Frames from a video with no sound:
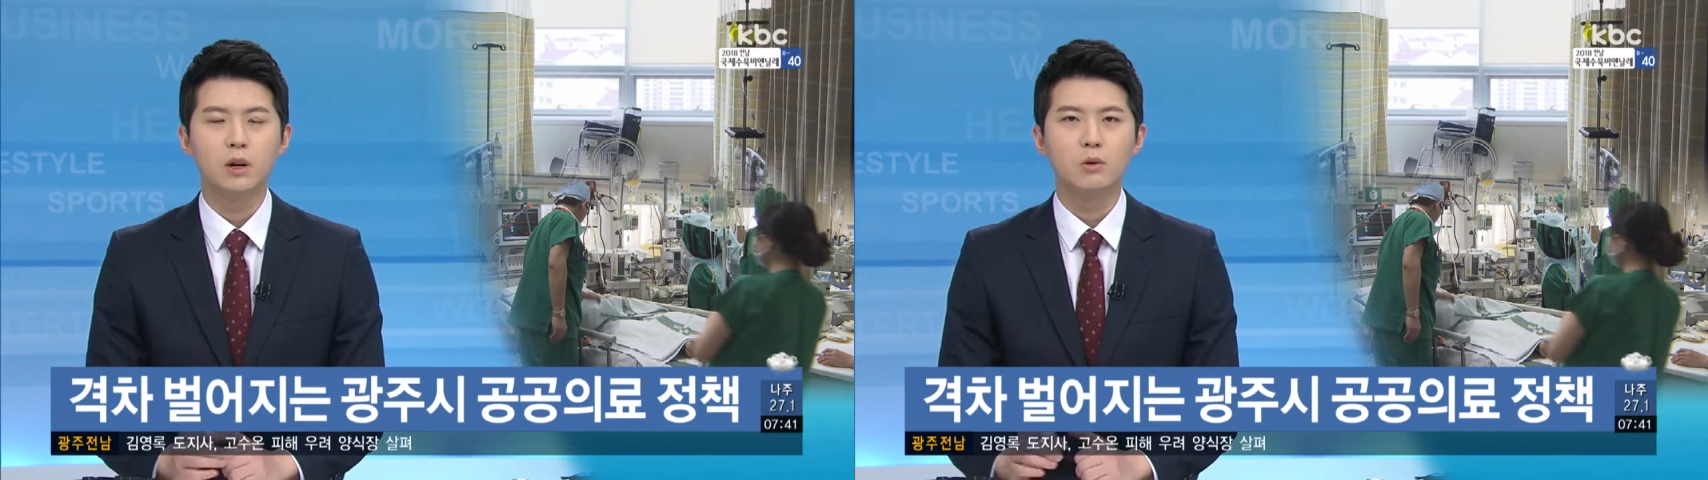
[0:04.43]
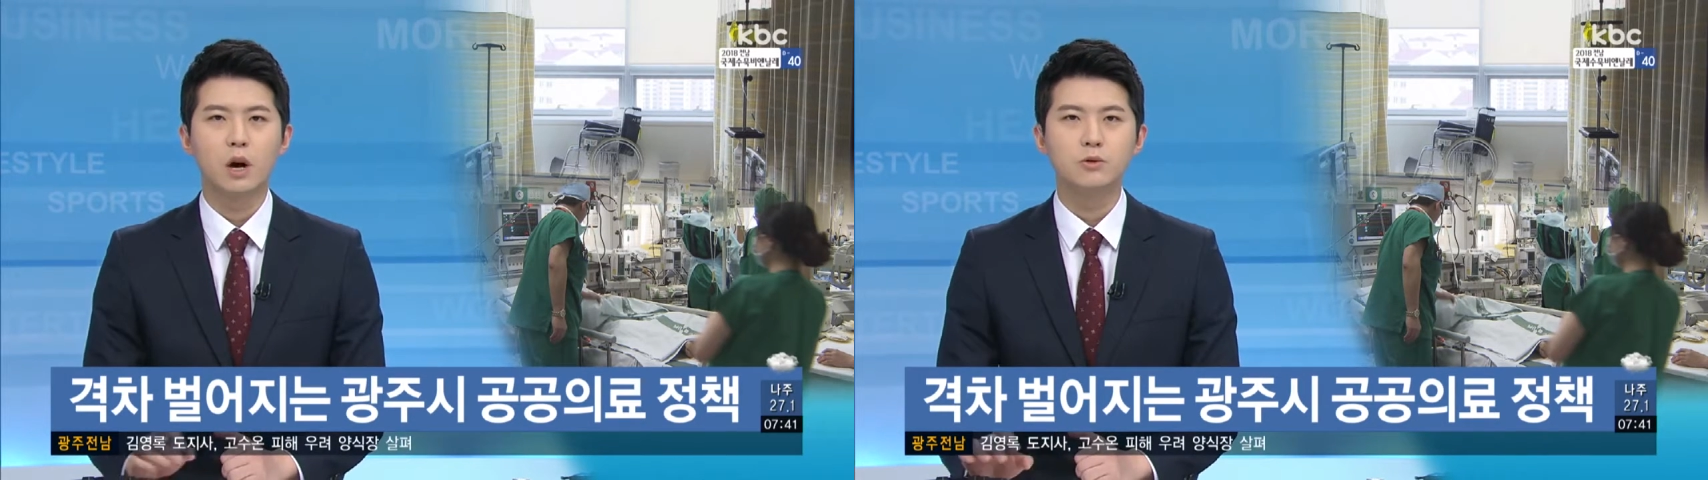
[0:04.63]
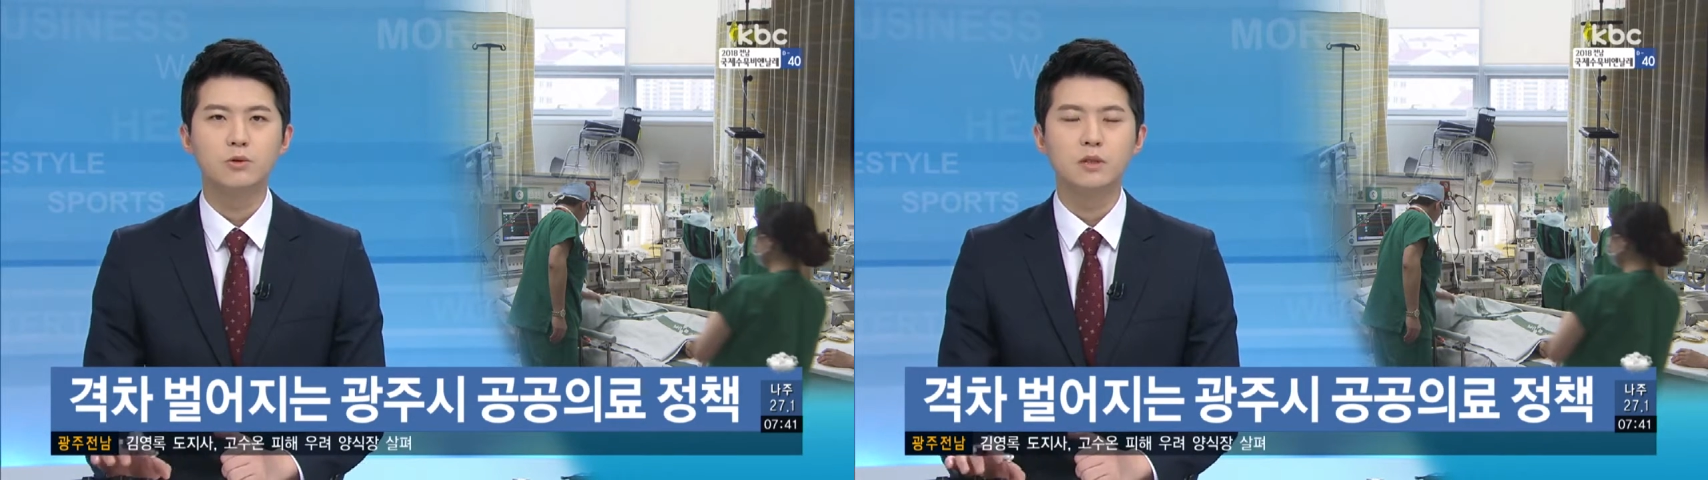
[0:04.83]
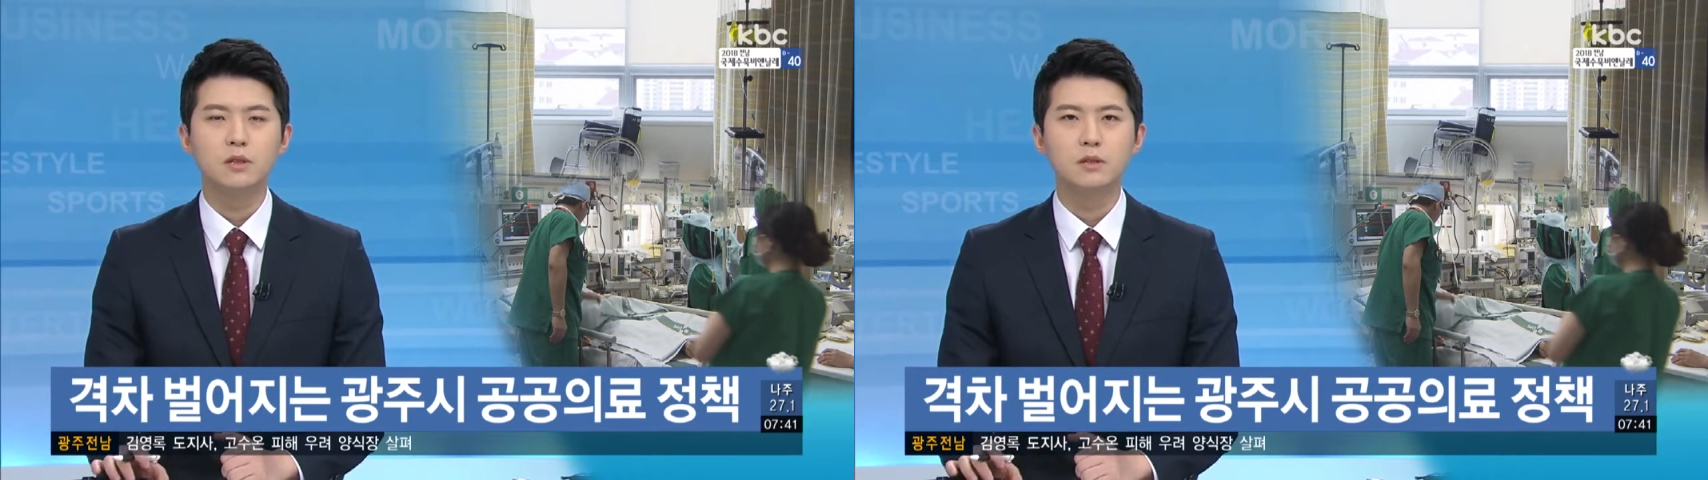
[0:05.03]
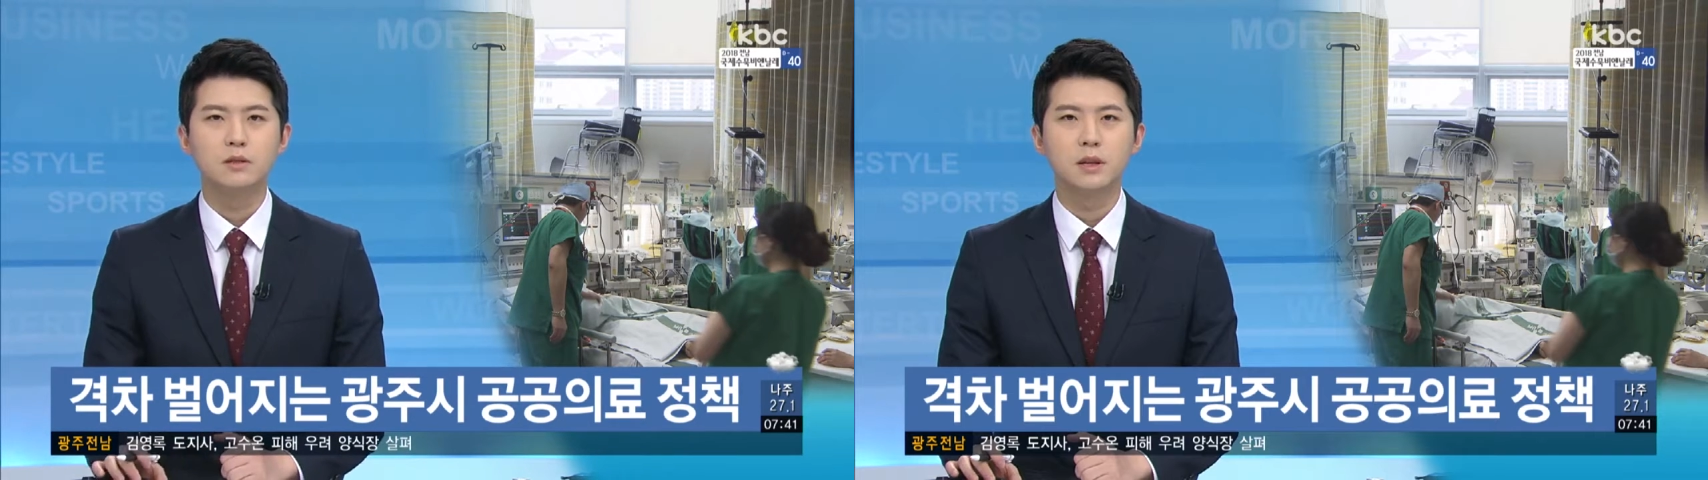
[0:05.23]
과연
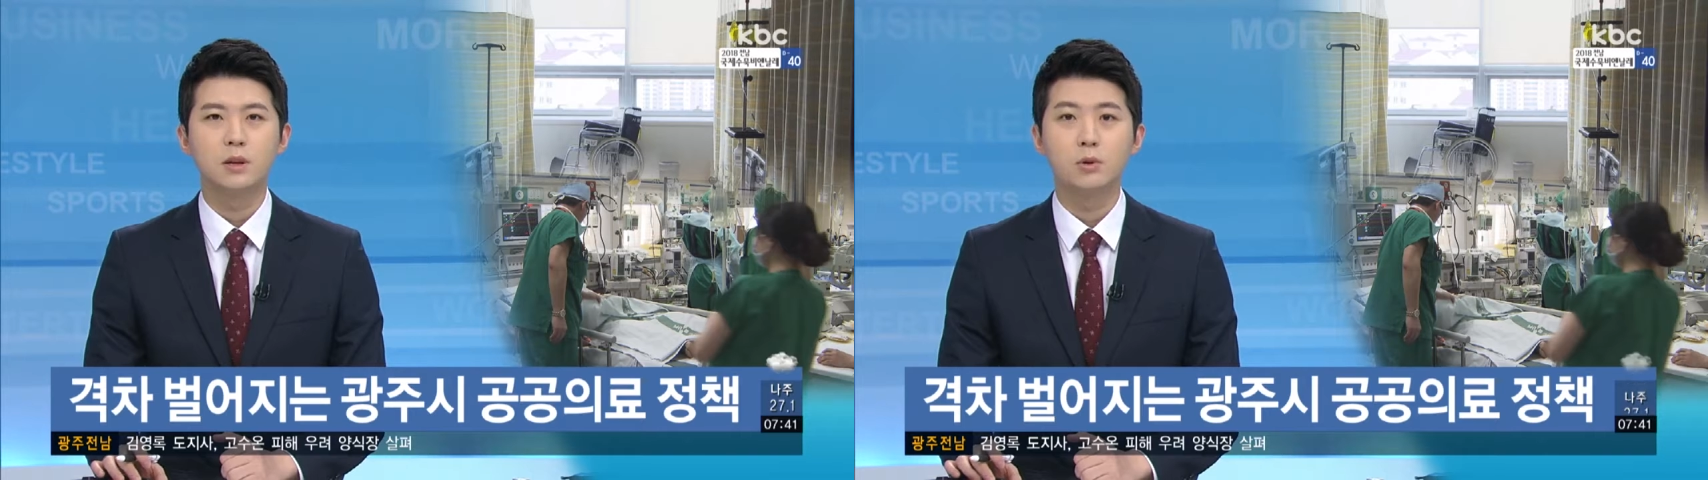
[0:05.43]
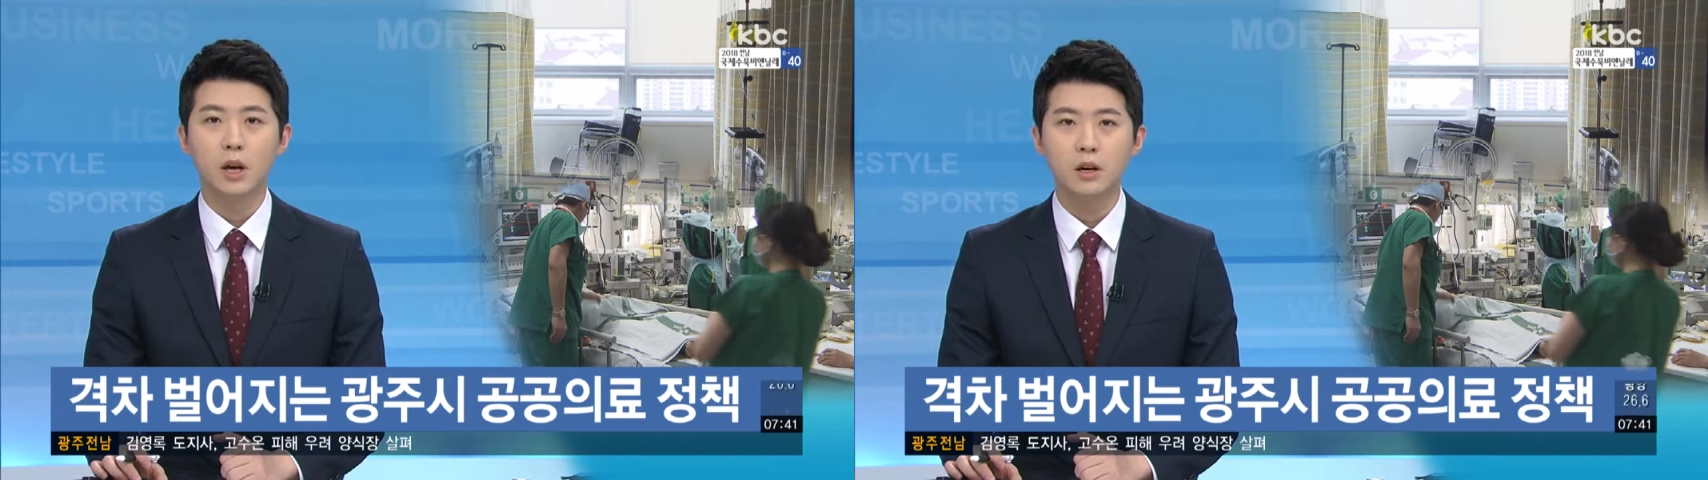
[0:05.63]
광주시는 제대로